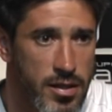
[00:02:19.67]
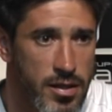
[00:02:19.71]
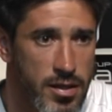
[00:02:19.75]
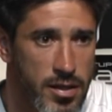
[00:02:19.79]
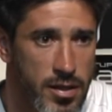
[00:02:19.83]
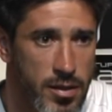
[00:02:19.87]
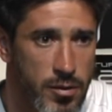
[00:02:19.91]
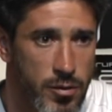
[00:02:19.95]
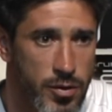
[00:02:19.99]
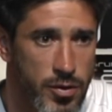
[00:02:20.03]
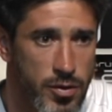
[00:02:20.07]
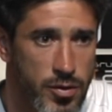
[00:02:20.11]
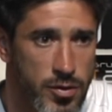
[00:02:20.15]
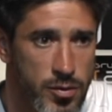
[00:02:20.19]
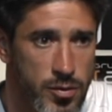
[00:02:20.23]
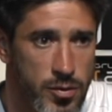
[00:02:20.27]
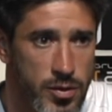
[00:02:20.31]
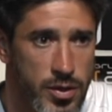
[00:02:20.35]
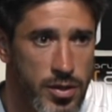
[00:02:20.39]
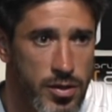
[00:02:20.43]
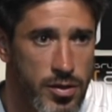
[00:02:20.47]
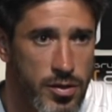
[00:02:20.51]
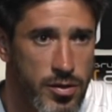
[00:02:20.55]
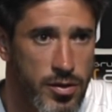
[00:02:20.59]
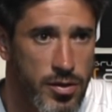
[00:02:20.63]
que bueno,
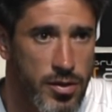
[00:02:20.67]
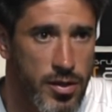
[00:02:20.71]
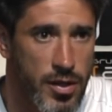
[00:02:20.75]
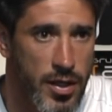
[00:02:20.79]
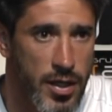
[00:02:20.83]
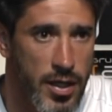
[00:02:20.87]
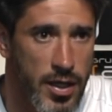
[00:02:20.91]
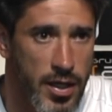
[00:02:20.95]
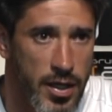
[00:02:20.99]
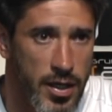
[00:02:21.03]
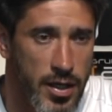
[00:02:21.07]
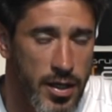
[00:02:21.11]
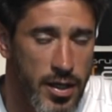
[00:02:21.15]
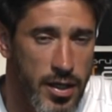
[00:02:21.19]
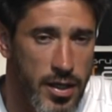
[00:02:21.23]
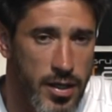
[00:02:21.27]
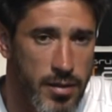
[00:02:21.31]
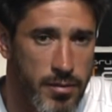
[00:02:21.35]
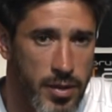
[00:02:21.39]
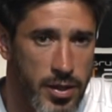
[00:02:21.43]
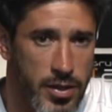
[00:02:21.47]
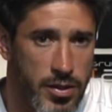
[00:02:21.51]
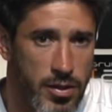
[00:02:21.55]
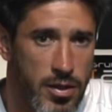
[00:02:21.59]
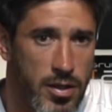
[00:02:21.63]
estuvieron en
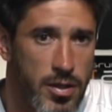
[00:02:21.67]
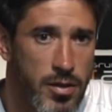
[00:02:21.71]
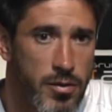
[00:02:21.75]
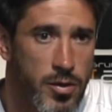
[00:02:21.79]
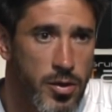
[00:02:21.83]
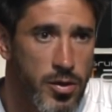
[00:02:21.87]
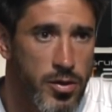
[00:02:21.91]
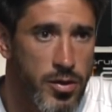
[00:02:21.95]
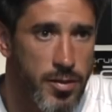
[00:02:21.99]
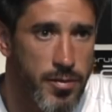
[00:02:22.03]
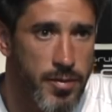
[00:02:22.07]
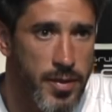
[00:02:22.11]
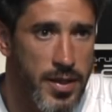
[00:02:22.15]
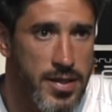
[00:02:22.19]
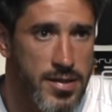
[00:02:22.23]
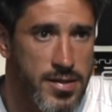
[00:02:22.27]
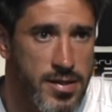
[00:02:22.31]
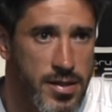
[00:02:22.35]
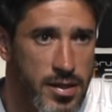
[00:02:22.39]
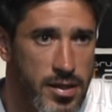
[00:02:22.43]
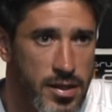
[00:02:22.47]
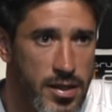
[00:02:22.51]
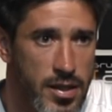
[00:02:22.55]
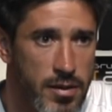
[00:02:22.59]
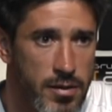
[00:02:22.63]
varios libros de
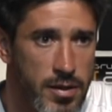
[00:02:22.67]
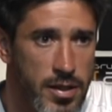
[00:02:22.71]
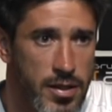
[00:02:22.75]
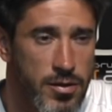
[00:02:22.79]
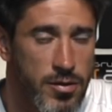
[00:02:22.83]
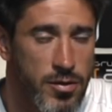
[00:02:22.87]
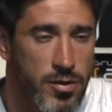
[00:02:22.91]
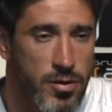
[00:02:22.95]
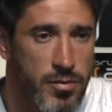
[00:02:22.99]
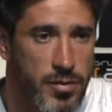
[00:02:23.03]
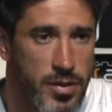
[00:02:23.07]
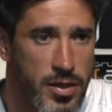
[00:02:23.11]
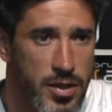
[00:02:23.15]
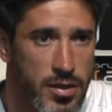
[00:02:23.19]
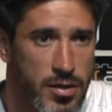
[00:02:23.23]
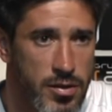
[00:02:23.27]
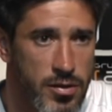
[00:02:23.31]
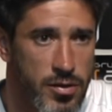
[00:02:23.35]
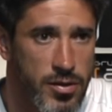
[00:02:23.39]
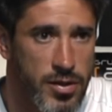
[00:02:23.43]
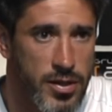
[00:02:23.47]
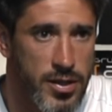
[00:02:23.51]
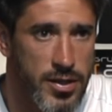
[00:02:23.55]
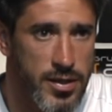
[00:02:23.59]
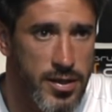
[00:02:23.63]
pase hablando
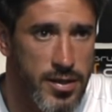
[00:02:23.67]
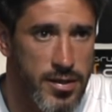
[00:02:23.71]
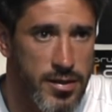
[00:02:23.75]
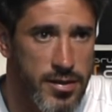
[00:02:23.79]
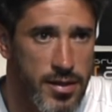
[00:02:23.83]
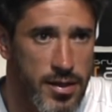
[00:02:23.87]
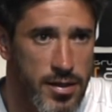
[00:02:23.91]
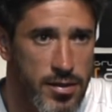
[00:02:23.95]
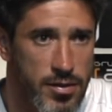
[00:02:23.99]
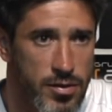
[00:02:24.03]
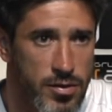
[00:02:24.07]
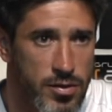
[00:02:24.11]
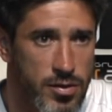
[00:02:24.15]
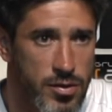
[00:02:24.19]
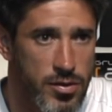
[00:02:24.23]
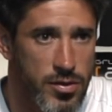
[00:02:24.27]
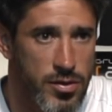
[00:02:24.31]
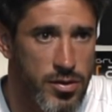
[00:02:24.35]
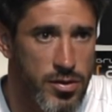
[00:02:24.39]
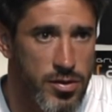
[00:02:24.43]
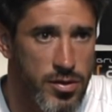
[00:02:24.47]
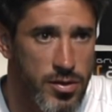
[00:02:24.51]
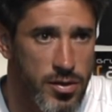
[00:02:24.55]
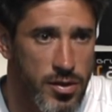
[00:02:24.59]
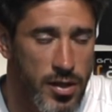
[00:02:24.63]
conmigo,
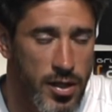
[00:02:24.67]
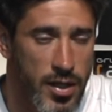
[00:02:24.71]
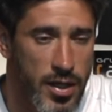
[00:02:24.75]
intentando